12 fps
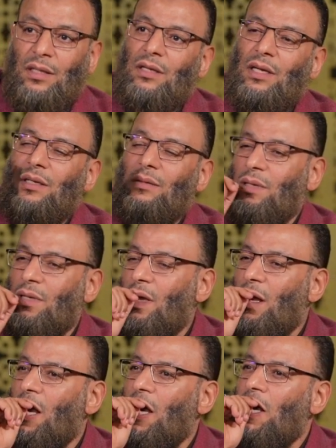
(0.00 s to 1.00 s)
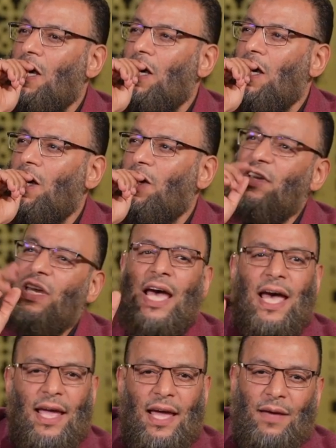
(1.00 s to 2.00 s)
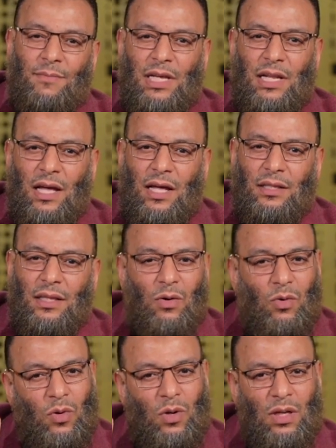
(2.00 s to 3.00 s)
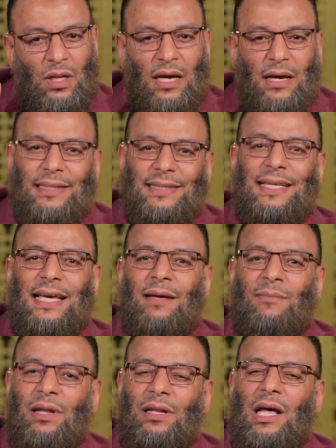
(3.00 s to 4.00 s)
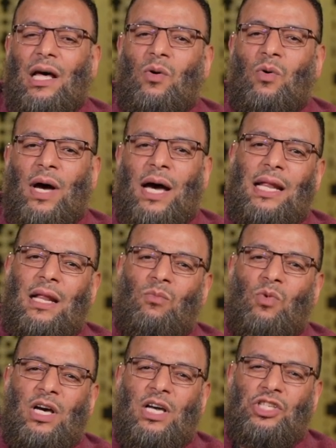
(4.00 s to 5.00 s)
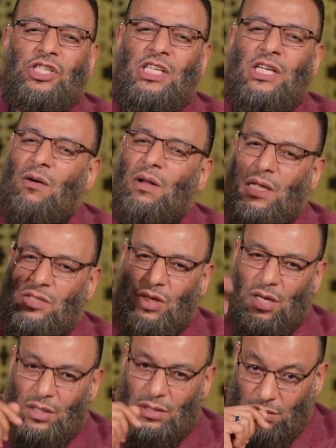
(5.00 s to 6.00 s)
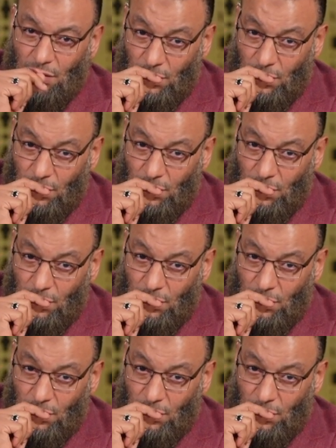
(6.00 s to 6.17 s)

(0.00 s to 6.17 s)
طيب في آية جميلة تقول لقد تاب الله على المهاجرين والأنصار